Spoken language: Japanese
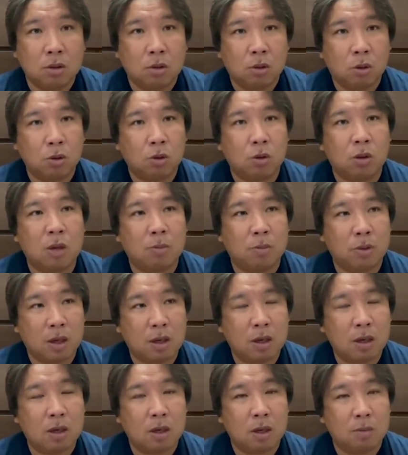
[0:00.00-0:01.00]
報道でも
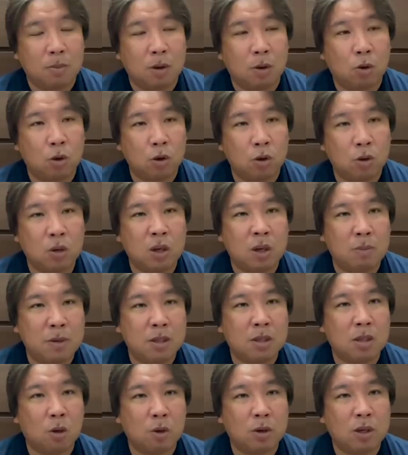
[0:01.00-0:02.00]
ね、まあ、こういう時に
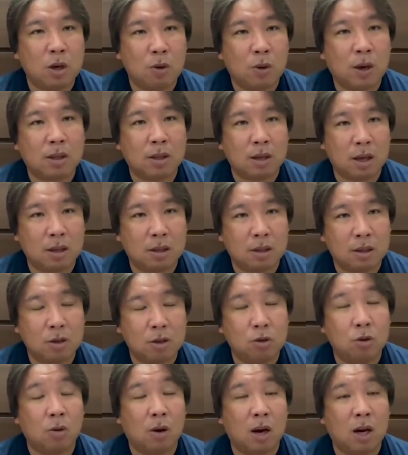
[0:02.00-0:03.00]
ミスが起きてよかったってい
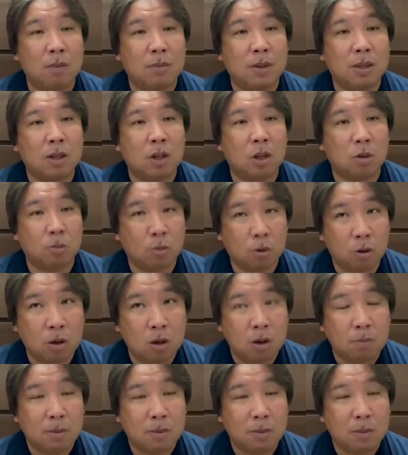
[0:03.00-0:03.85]
うのはありますけども、